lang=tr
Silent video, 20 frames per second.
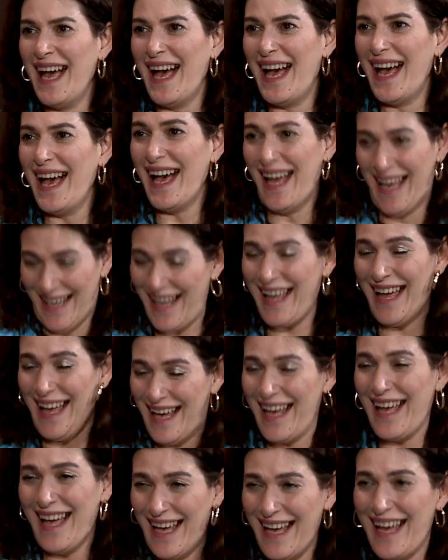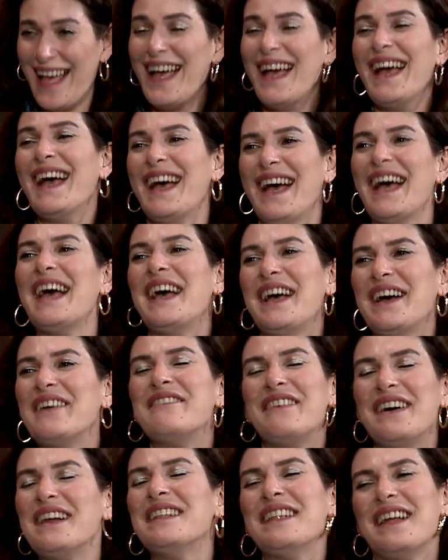Öyle mi diyorlardı? Ciddi
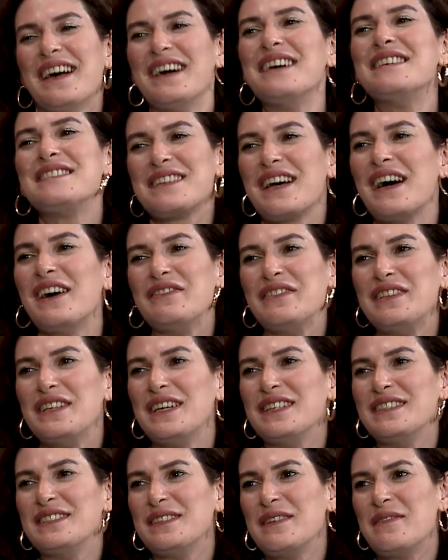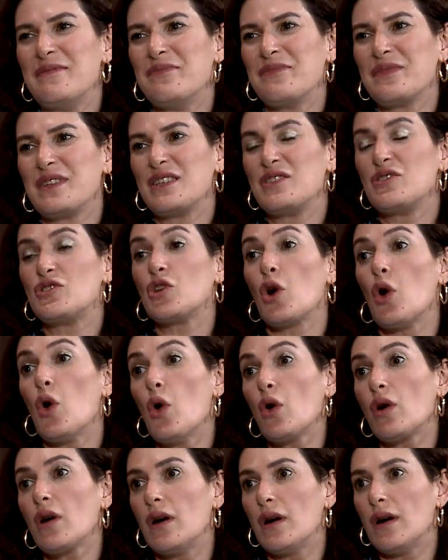misin? Valla Safinaz. Çok mu zayıftın?
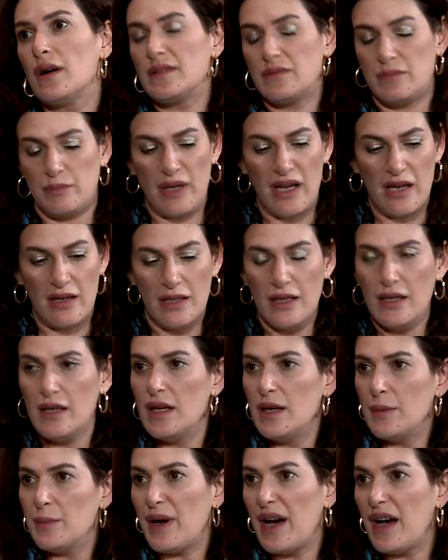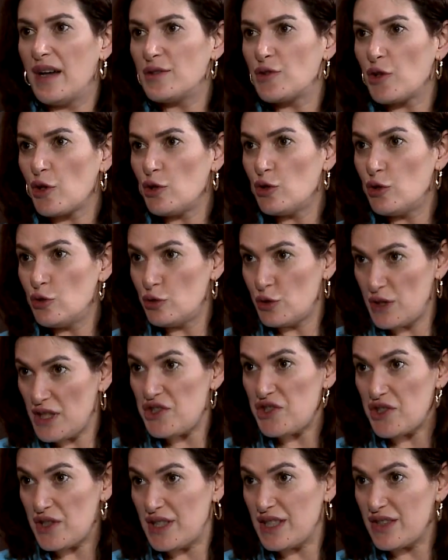Çok. Şu an çok
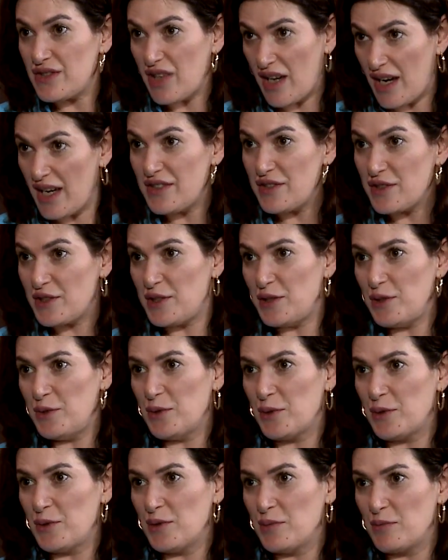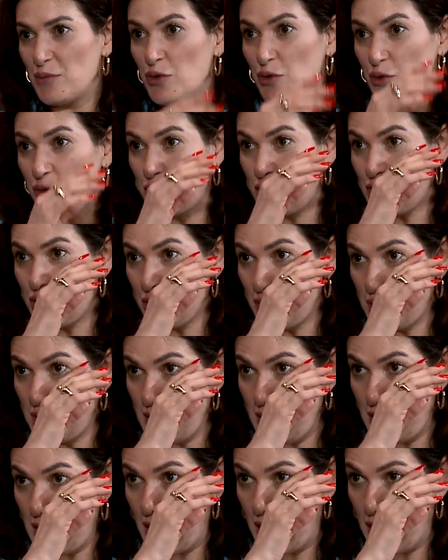kıvamındasın. içine tight giyiyordum tutsun Bacakların diye.